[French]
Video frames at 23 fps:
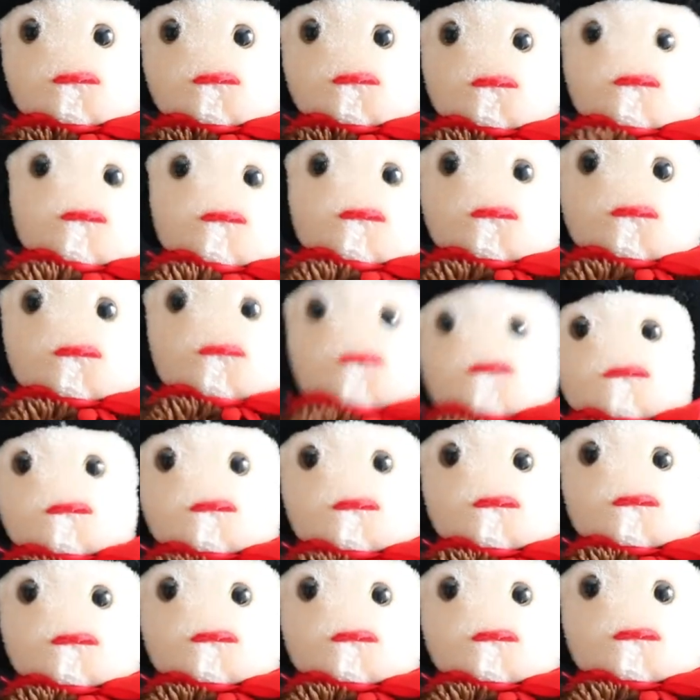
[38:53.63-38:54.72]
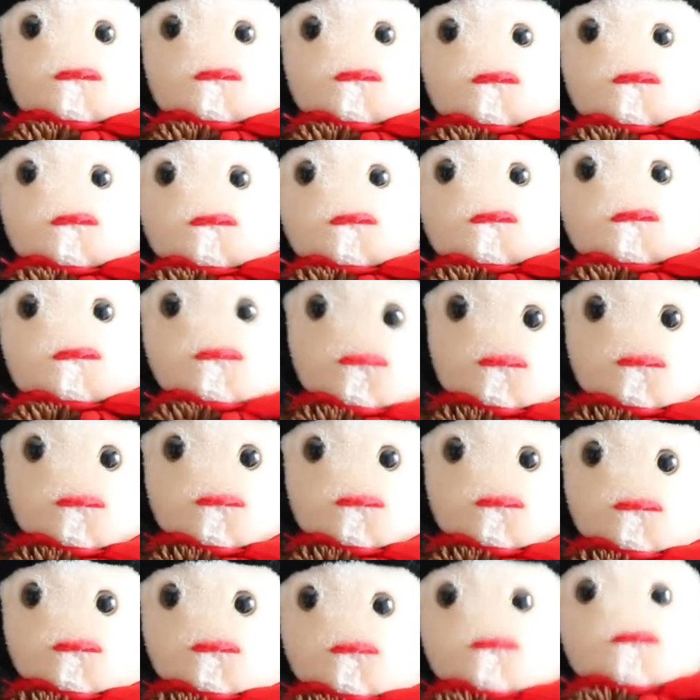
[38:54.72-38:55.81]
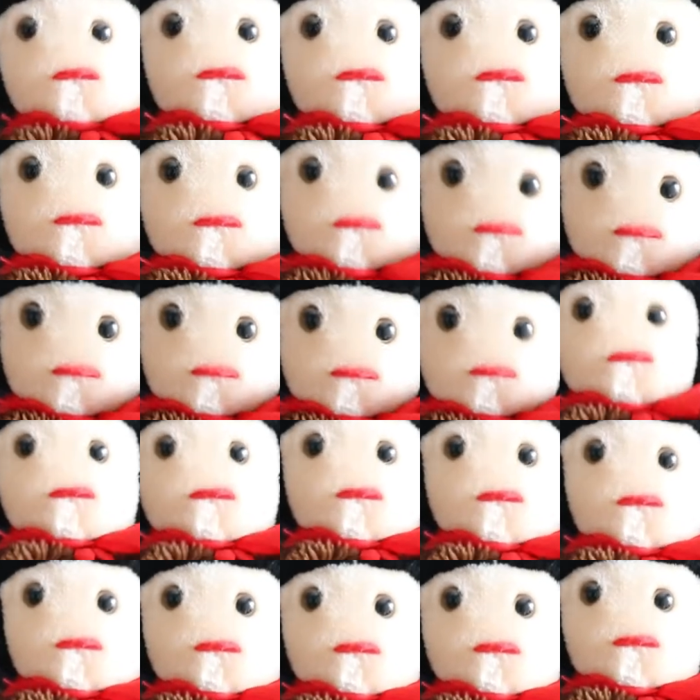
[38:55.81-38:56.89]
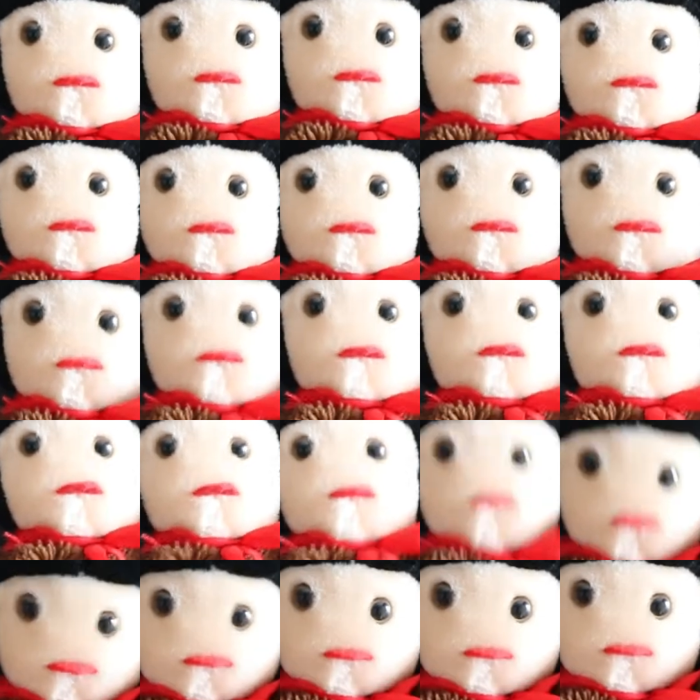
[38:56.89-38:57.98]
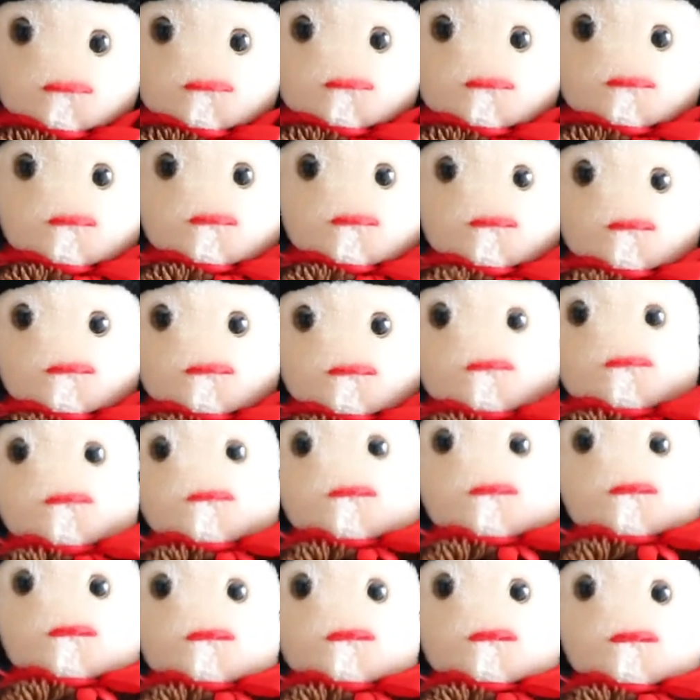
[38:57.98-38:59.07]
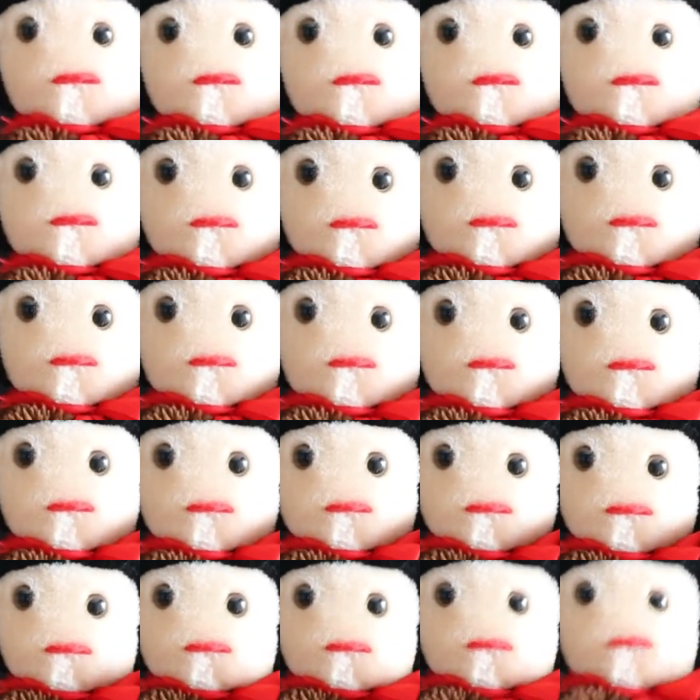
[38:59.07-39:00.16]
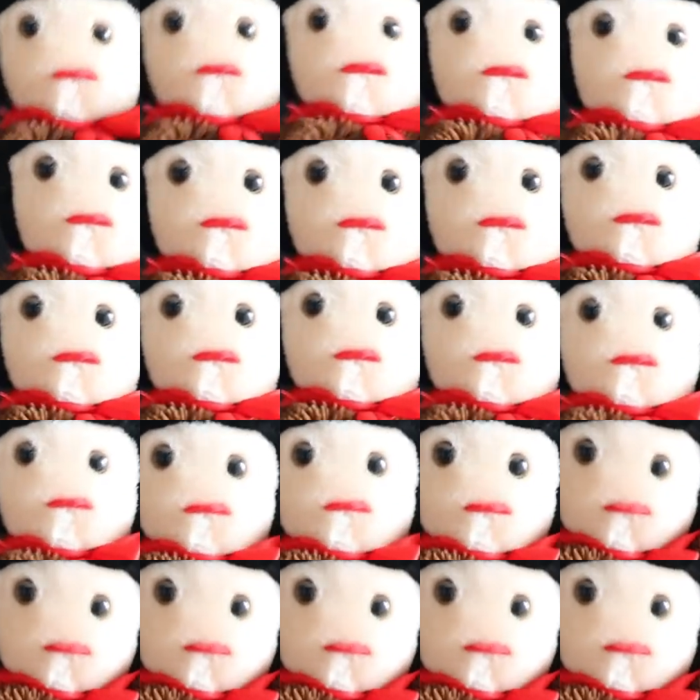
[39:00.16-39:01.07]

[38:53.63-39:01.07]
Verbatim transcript: Quand la Dame du Lac a permis à Léo Dagan et moi d'accomplir une mission et de réussir enfin à